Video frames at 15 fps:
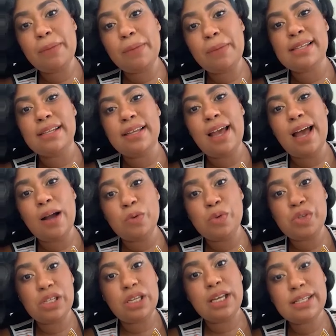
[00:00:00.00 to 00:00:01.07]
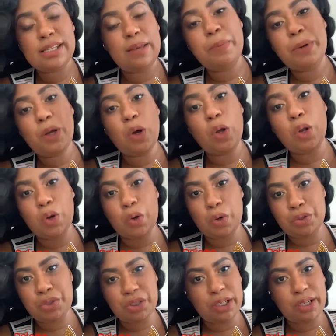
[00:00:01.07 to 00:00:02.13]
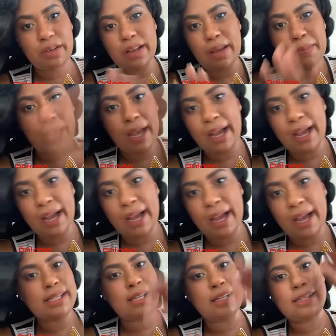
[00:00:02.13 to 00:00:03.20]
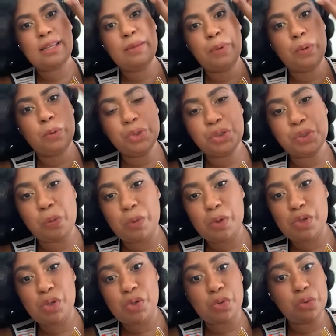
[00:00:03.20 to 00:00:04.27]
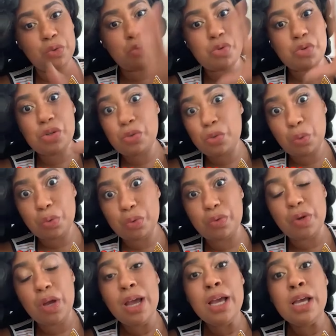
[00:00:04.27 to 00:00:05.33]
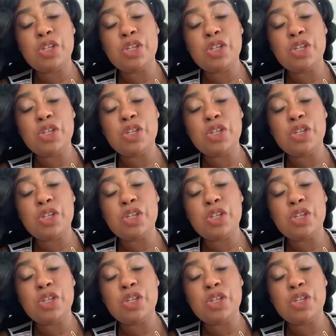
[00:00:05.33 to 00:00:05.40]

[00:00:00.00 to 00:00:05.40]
casa, né? A cozinha sempre colocou dinheiro na minha casa, sempre puxou meus estudos, tudo.